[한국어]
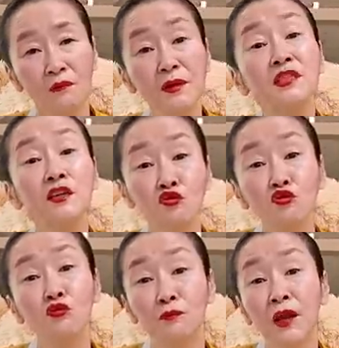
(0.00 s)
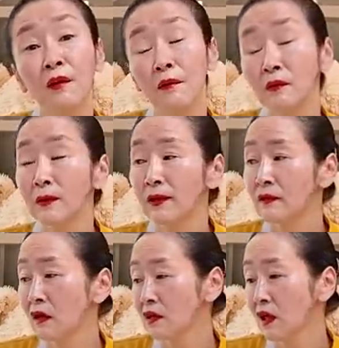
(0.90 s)
빛의 수 내가
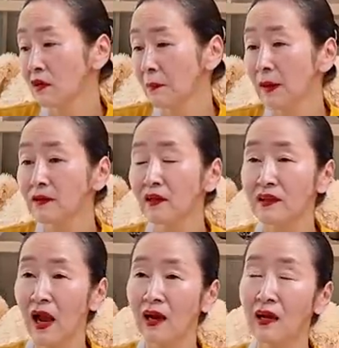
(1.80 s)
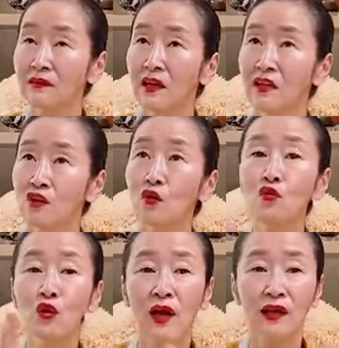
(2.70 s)
그 아기한테 팔 때는 약간
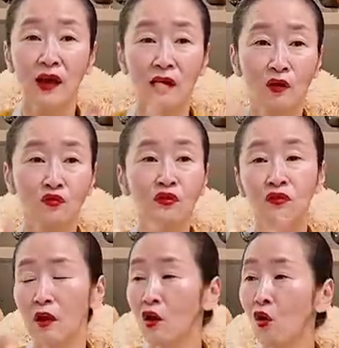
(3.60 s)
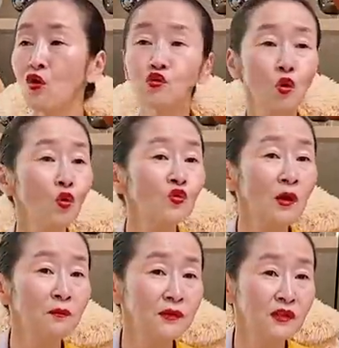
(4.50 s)
연노랑에 가까운 근데 거의
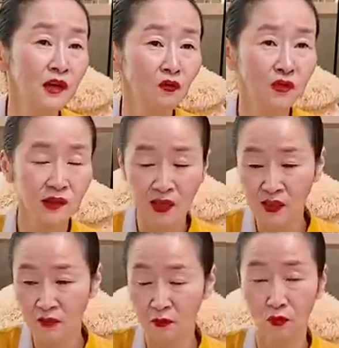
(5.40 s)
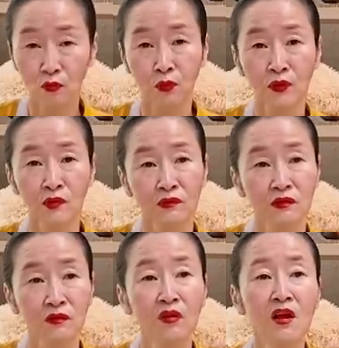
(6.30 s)
초록색 빛이 나오는데 사진을
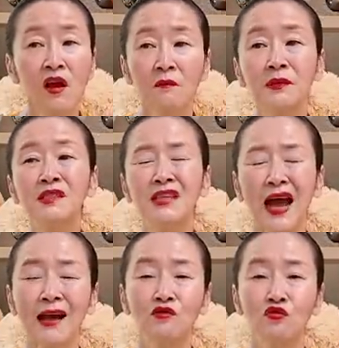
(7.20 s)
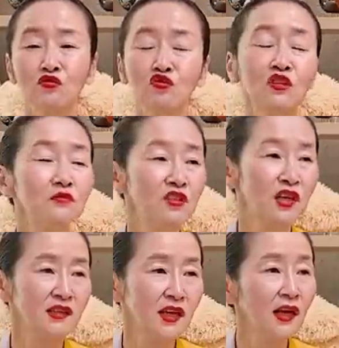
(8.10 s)
보내왔더라고 빛이 아주 눈이
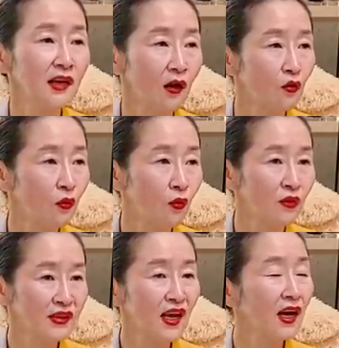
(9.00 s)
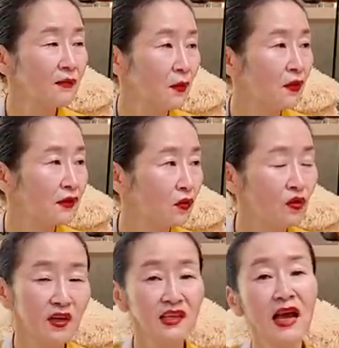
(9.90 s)
부시게 세게 나오고 색깔이 변했다고
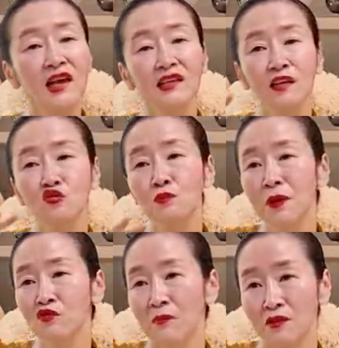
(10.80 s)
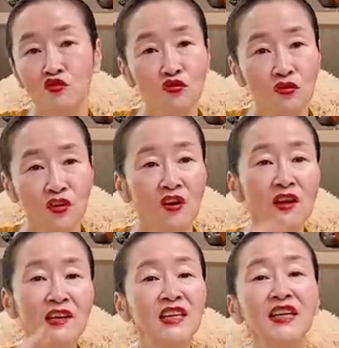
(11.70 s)
이야기의 주파수에 맞추는 거죠
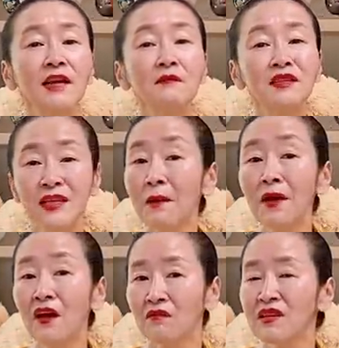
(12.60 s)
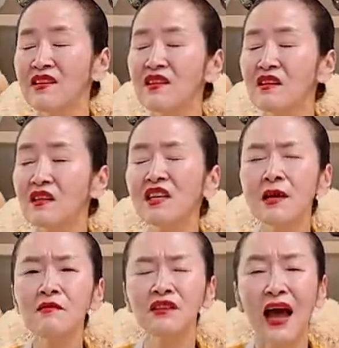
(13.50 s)
그림을 사면
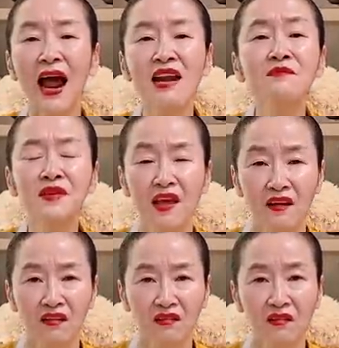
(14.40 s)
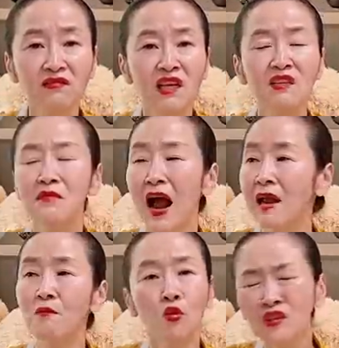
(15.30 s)
그림은 알미예요 영채님은
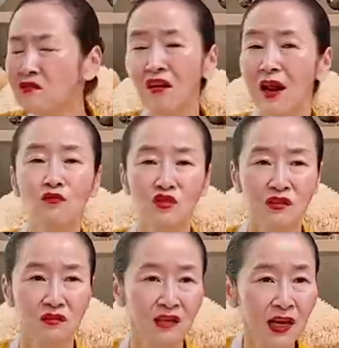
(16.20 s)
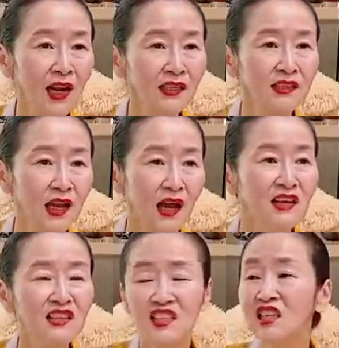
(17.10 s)
알, 모든 걸 알고 있어 사랑이자
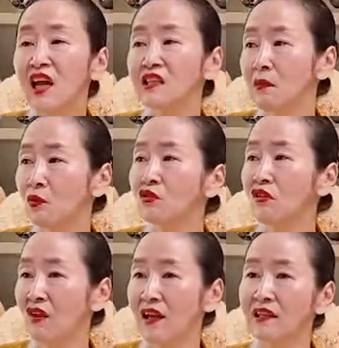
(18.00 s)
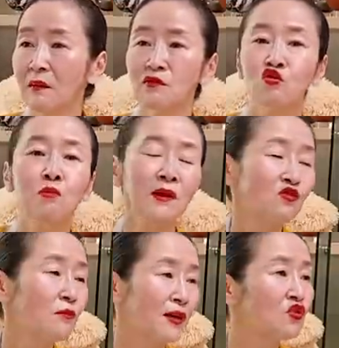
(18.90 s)
지혜이자 모든 걸 알기 때문에
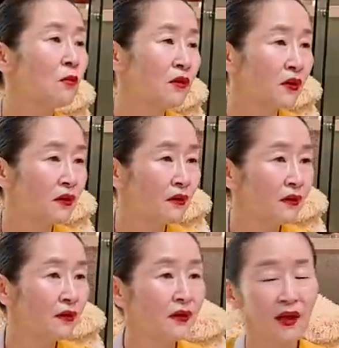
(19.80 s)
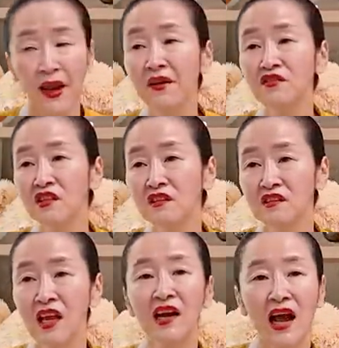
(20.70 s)
주파수를 맞춰버려요 에너지를 그
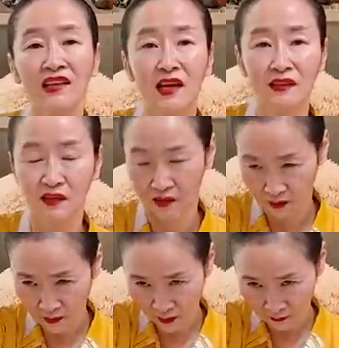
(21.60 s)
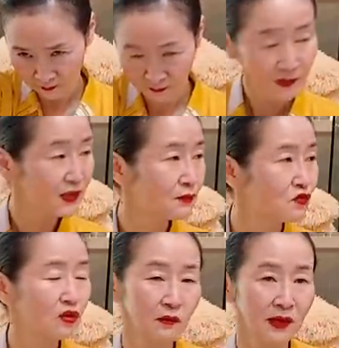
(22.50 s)
산 아기한테 이렇게 딱
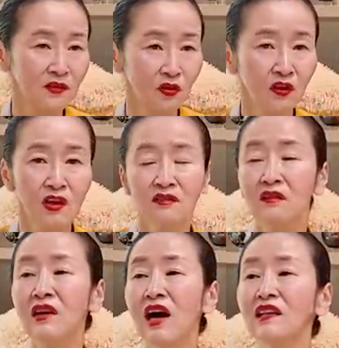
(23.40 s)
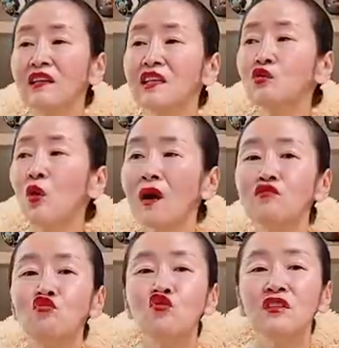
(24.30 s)
집중해서 맞춰. 그래서 그 아기를
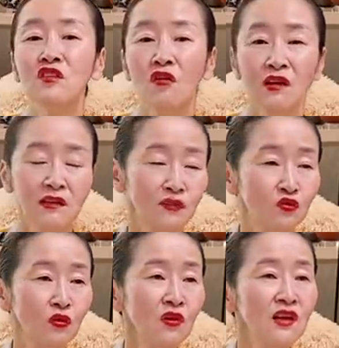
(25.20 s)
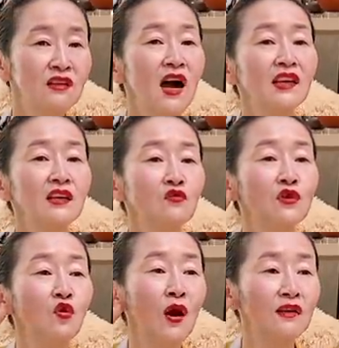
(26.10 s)
인도하는 주인 역할을 해주고 그 아기를
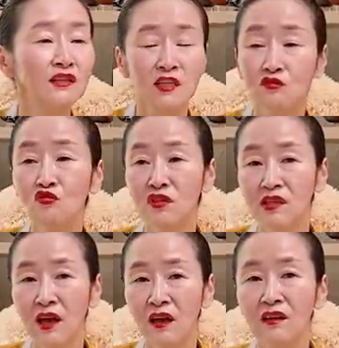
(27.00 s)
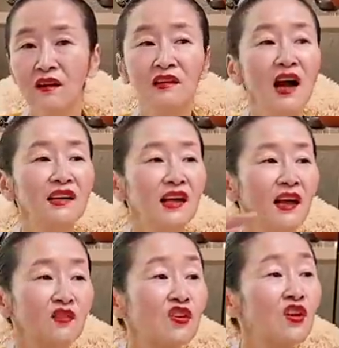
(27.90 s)
위로하는 친구이자 그
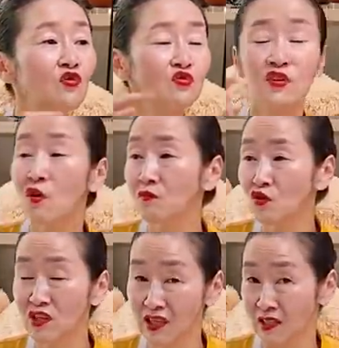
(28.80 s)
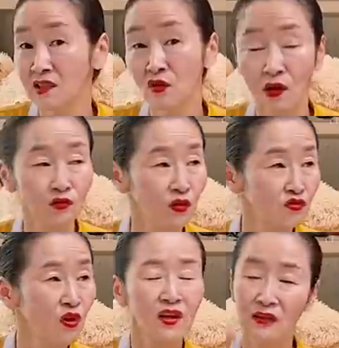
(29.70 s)
아기의 귀여운 귀염둥이 자식 역할도
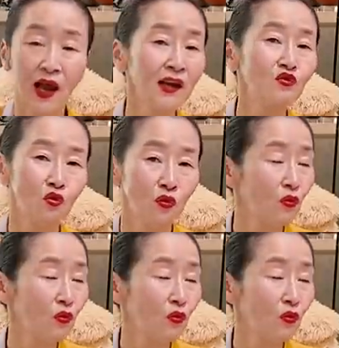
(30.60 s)
해주고 다 해줘.